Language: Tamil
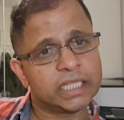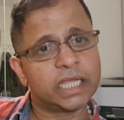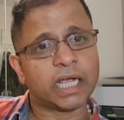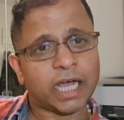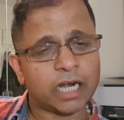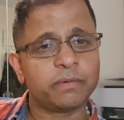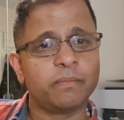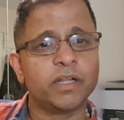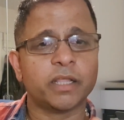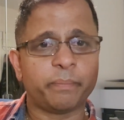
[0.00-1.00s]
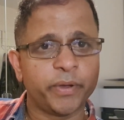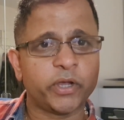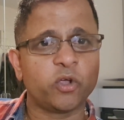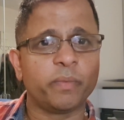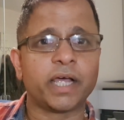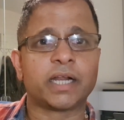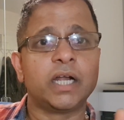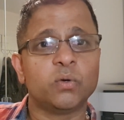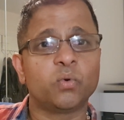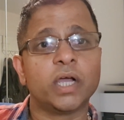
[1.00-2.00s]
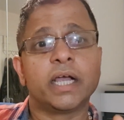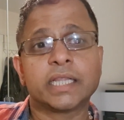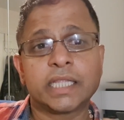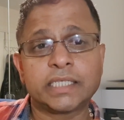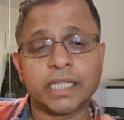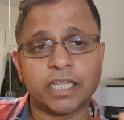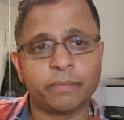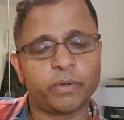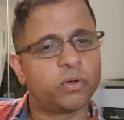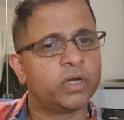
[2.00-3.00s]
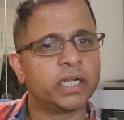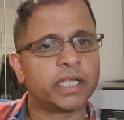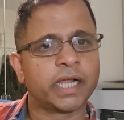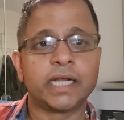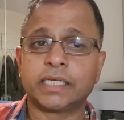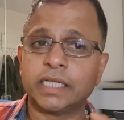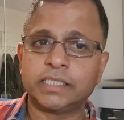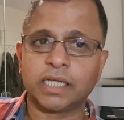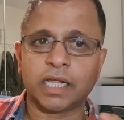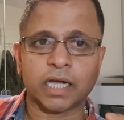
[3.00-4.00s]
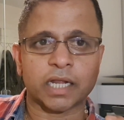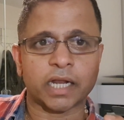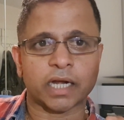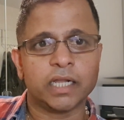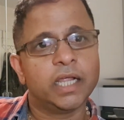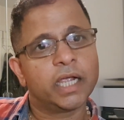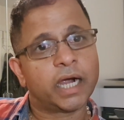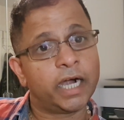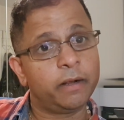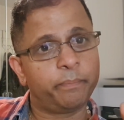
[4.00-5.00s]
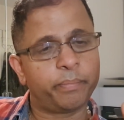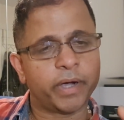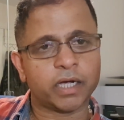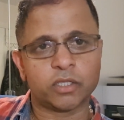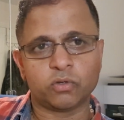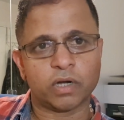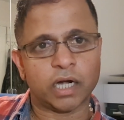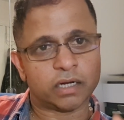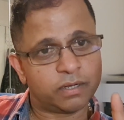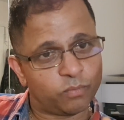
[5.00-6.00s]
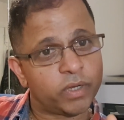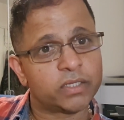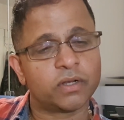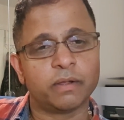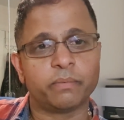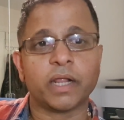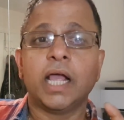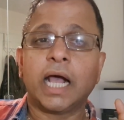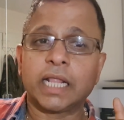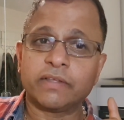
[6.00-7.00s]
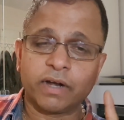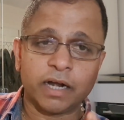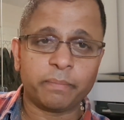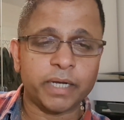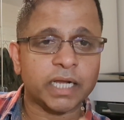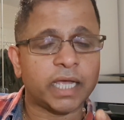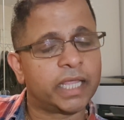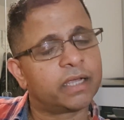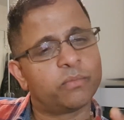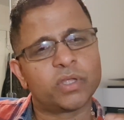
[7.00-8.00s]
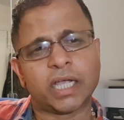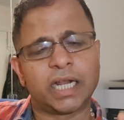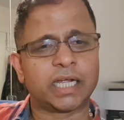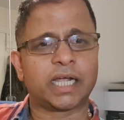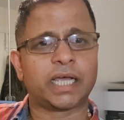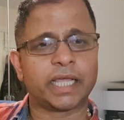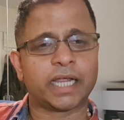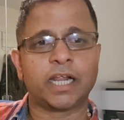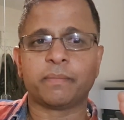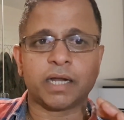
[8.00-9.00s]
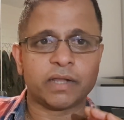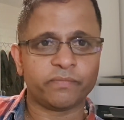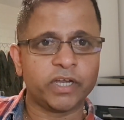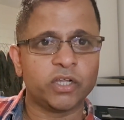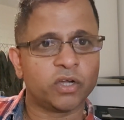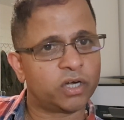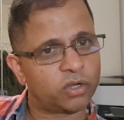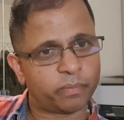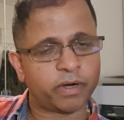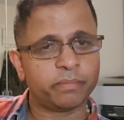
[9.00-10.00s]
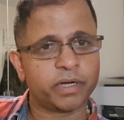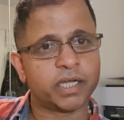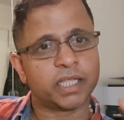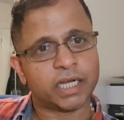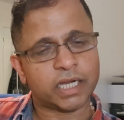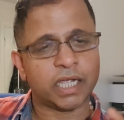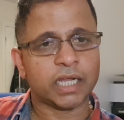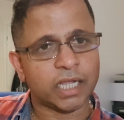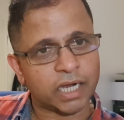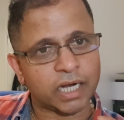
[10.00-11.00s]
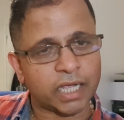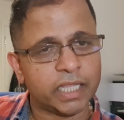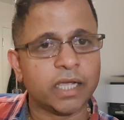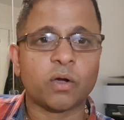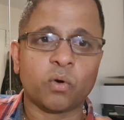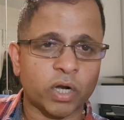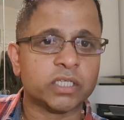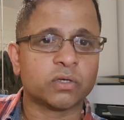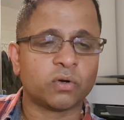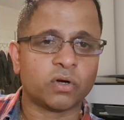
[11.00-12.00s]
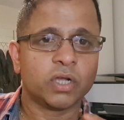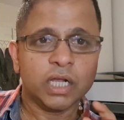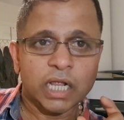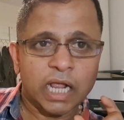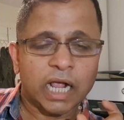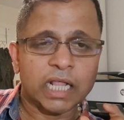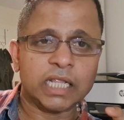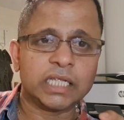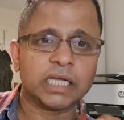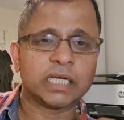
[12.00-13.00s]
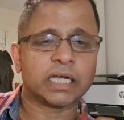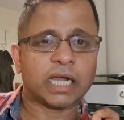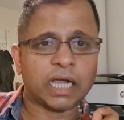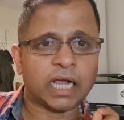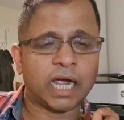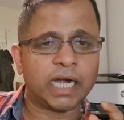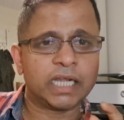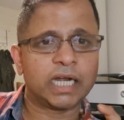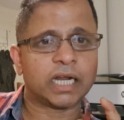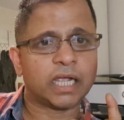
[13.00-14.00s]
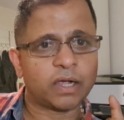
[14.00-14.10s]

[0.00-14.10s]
இந்த கர்மம் இருந்த பிக்கு மாதிரிதான் உங்கள் திசை திருப்பி கொண்டிருக்கிறார்கள் டென்ஷன் ஆக்குறார்கள் கடுப்பாக்குறது இவரான உண்மையை சொல்ல போனேன் அதாவது இவர்களை பற்றி கதைக்கும் போது கணக்கை கதைக்கலாம் ஆனால் வீடியோ என்ற ஒரு பண்பு இருக்குது அதற்காக நாங்கள் கதையை குறைச்சி கொண்டு அதாவது காணிகள்